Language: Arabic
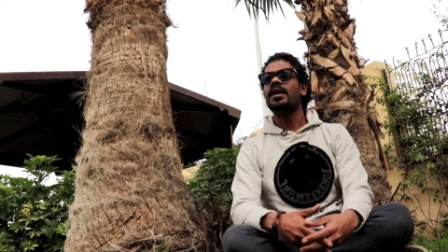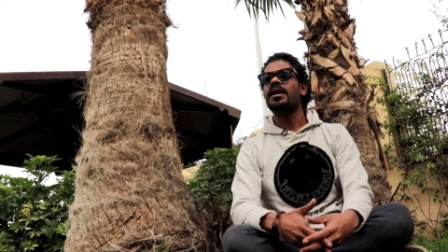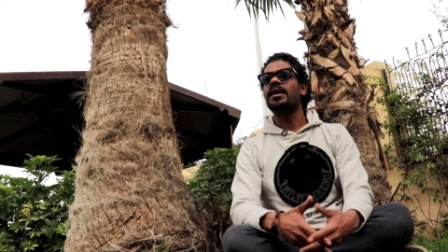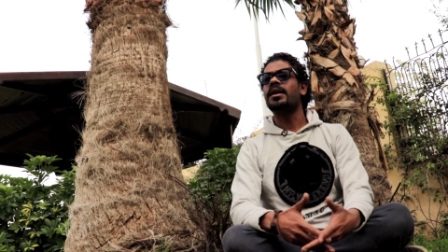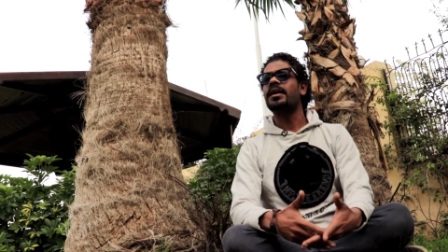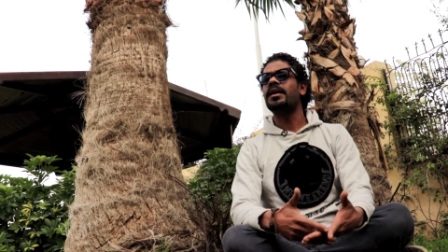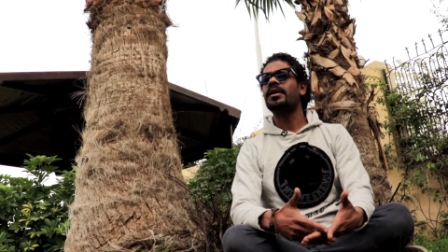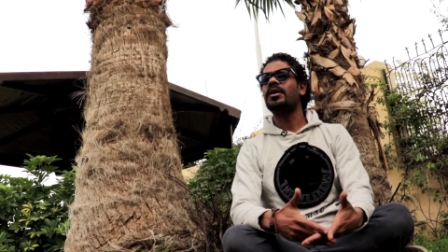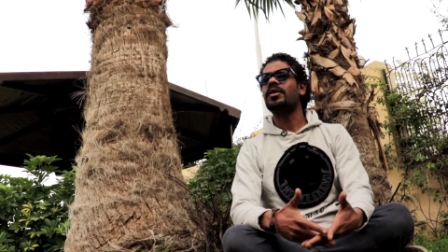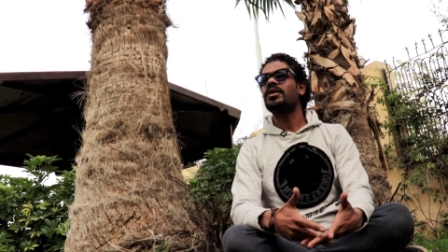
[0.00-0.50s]

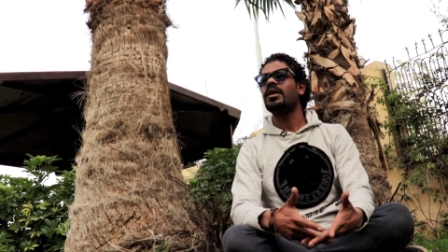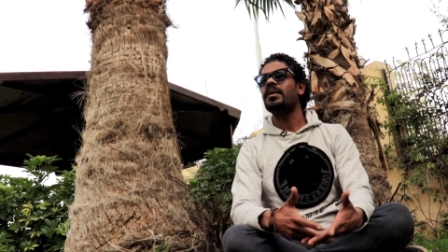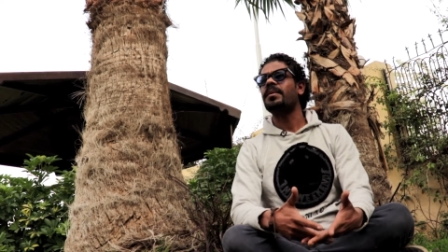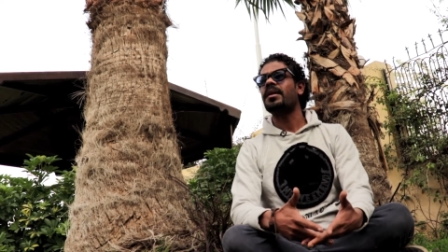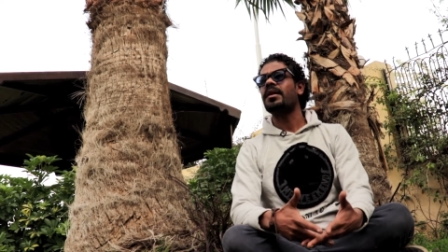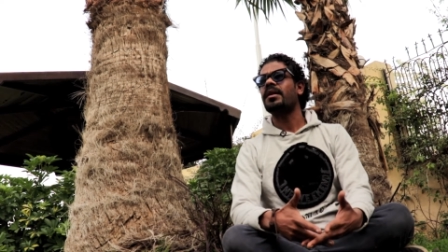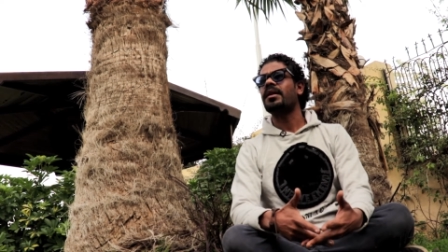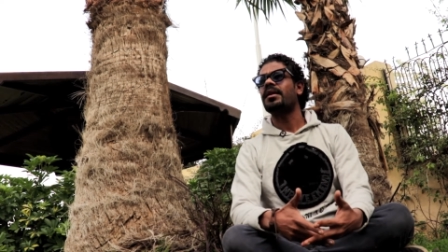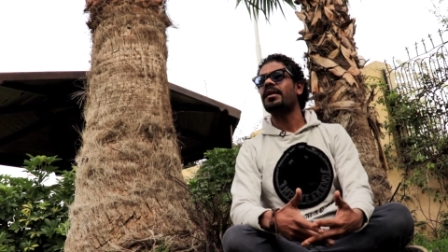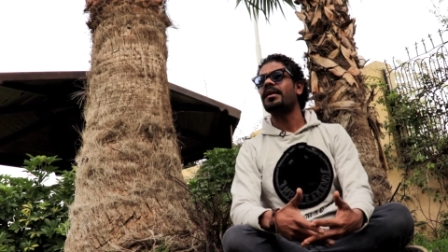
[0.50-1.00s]

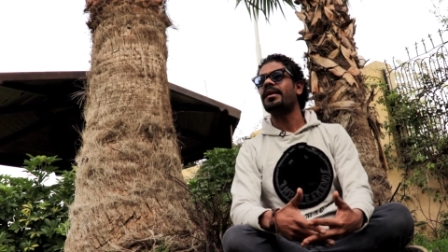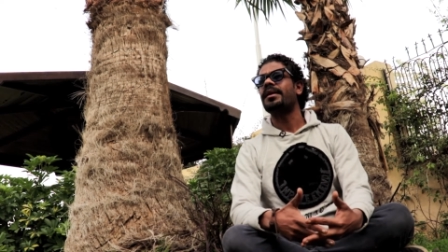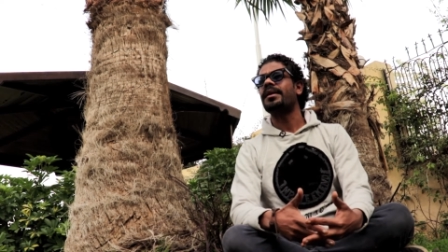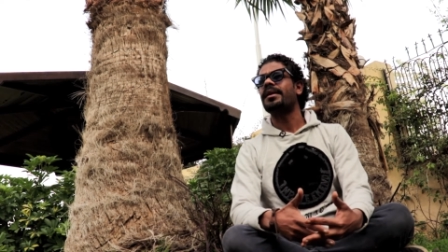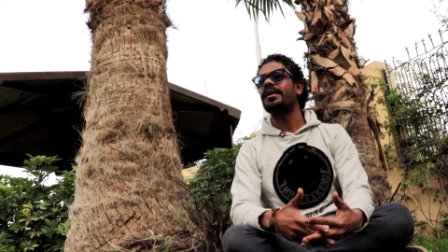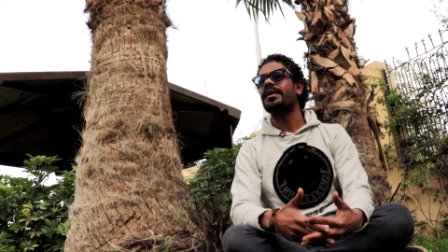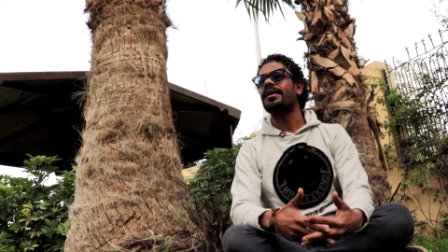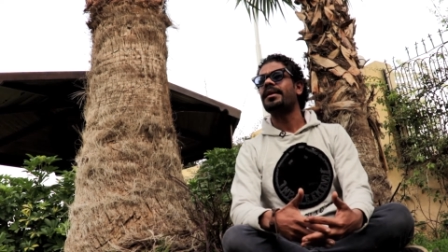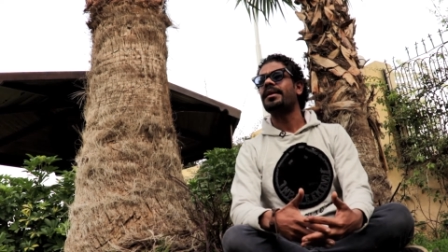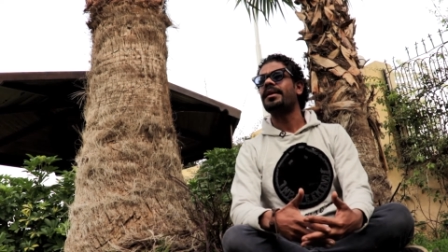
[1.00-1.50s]
يعتبر
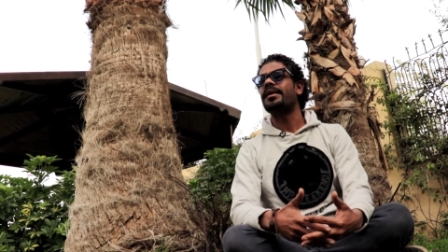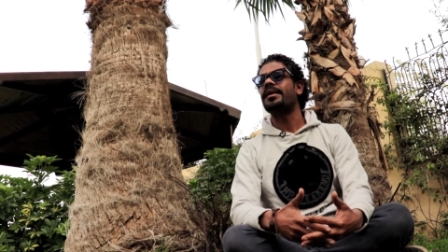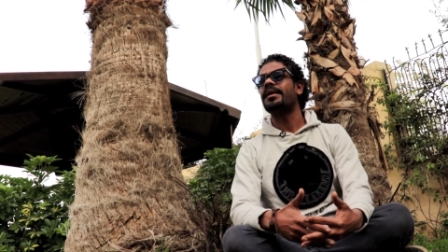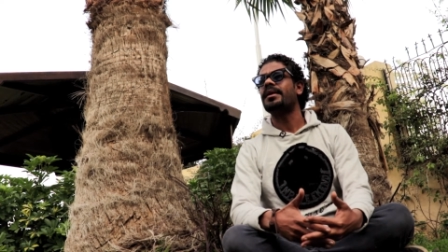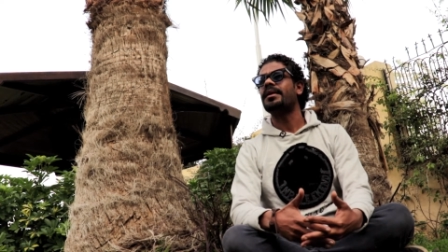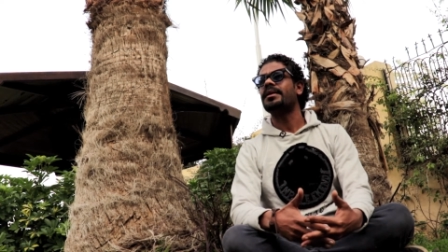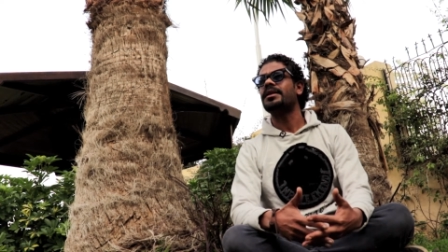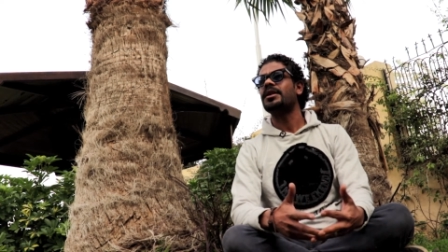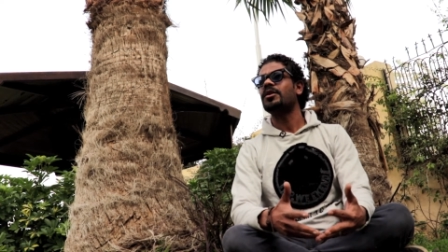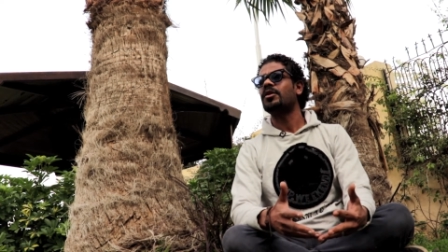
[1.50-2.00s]

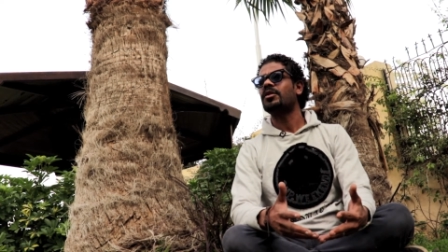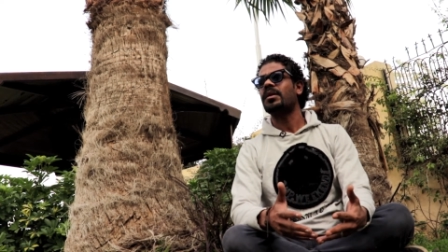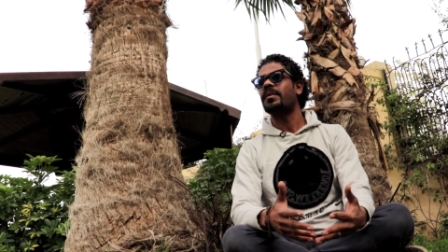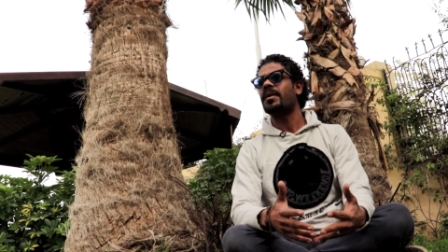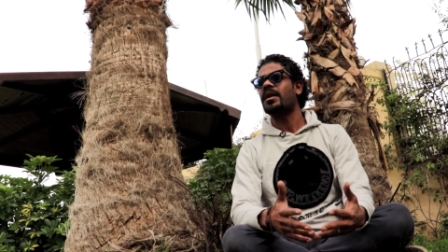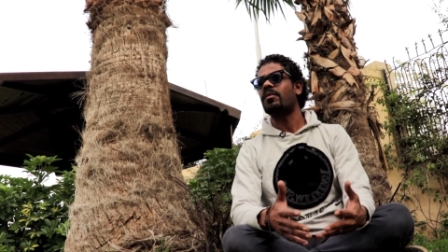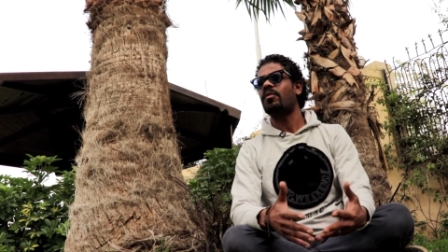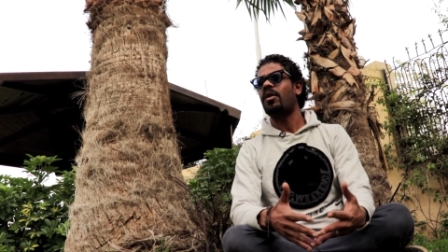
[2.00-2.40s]
دي يعتبر